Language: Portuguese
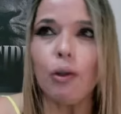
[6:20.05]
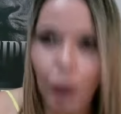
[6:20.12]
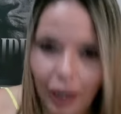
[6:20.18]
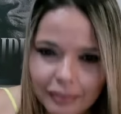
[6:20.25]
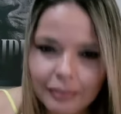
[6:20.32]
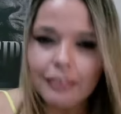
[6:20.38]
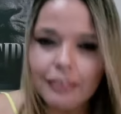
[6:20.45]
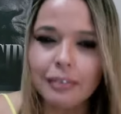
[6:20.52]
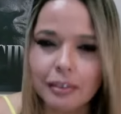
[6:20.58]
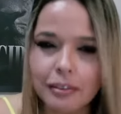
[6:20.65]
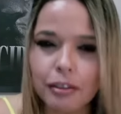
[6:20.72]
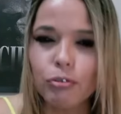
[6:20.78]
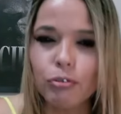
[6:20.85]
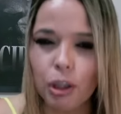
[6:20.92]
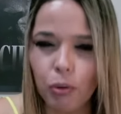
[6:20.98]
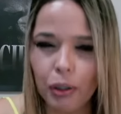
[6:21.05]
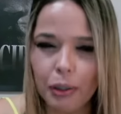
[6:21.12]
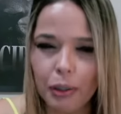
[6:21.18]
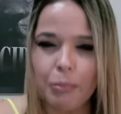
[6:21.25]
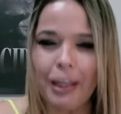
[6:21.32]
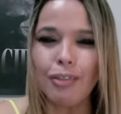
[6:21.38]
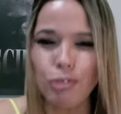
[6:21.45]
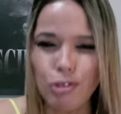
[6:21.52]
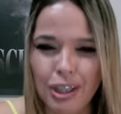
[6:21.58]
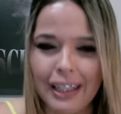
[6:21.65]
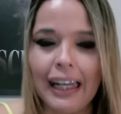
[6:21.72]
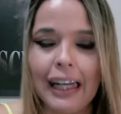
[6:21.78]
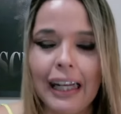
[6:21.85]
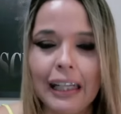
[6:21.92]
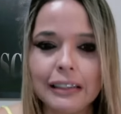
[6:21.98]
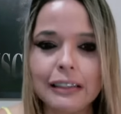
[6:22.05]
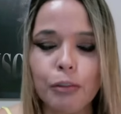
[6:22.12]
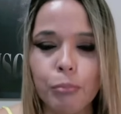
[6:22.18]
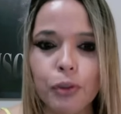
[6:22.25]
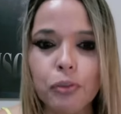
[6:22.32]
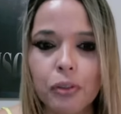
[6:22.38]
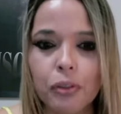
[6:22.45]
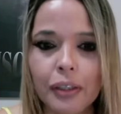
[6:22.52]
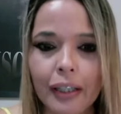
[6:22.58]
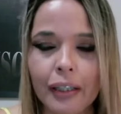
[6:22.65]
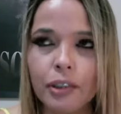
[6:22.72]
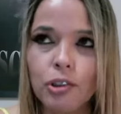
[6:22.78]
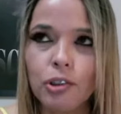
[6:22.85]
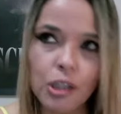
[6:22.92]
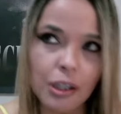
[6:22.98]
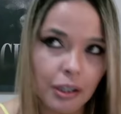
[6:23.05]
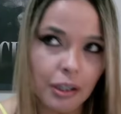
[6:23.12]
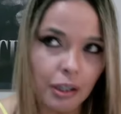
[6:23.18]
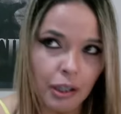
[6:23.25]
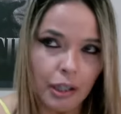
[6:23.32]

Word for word: A sensação de acolhimento de casa é muito grande.